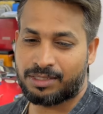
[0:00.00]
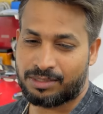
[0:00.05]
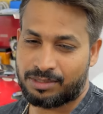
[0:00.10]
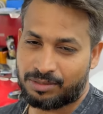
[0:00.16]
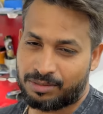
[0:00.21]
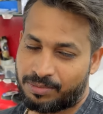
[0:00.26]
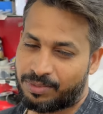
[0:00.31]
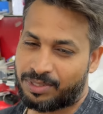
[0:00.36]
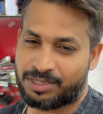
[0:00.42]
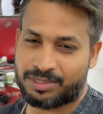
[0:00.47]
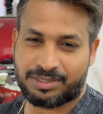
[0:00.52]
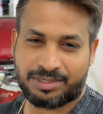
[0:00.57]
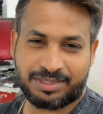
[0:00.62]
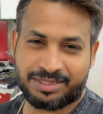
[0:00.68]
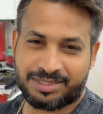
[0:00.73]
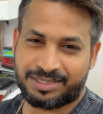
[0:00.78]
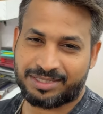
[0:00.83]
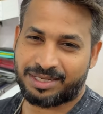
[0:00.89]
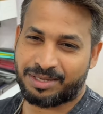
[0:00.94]
तो बस
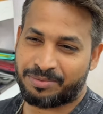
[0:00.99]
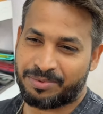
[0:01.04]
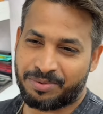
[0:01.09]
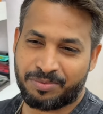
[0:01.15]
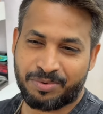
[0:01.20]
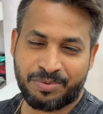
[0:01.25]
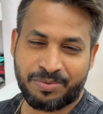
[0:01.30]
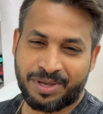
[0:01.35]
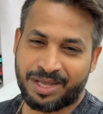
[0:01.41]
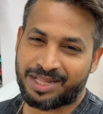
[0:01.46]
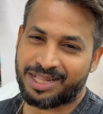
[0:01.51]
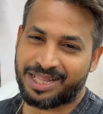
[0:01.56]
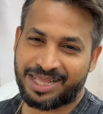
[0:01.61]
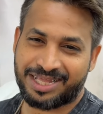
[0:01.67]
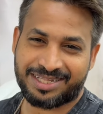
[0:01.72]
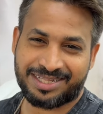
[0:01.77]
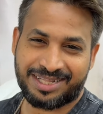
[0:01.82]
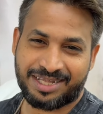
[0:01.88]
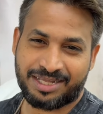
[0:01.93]
अभी मोबाइल
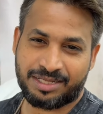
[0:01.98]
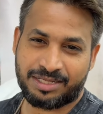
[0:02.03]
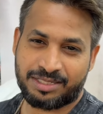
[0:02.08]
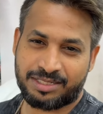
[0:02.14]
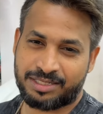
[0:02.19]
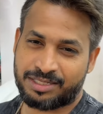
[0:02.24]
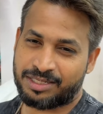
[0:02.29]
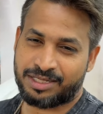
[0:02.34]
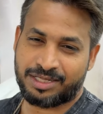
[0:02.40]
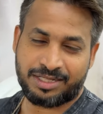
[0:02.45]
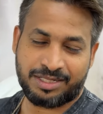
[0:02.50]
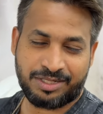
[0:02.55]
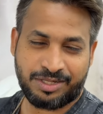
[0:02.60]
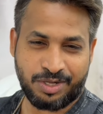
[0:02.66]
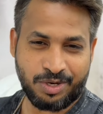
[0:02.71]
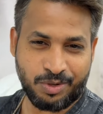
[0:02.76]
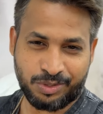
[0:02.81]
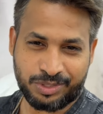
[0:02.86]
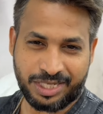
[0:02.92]
देखते हैं
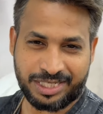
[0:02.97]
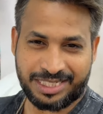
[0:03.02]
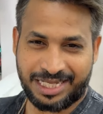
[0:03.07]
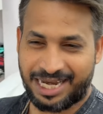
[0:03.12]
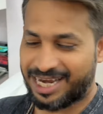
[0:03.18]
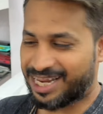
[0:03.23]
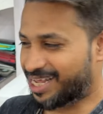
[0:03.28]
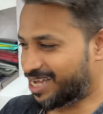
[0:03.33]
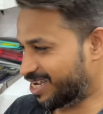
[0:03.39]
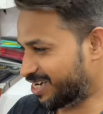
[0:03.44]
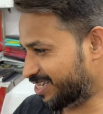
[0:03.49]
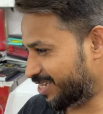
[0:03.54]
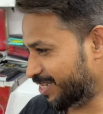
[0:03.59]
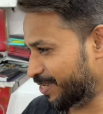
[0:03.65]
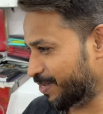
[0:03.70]
दिल को तसली करते